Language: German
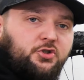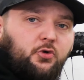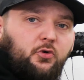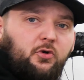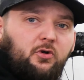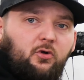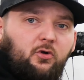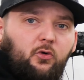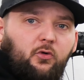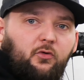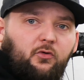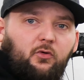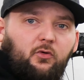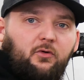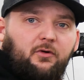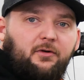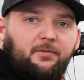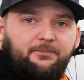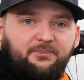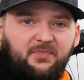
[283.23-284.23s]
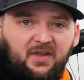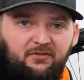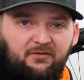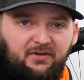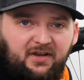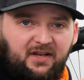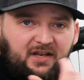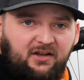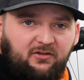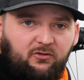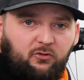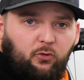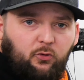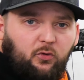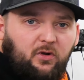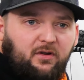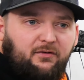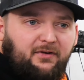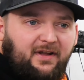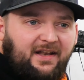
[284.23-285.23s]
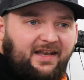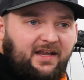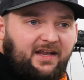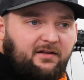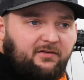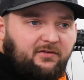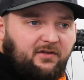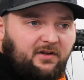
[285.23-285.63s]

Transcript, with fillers: schöne Lösung, wie die Züge verlegt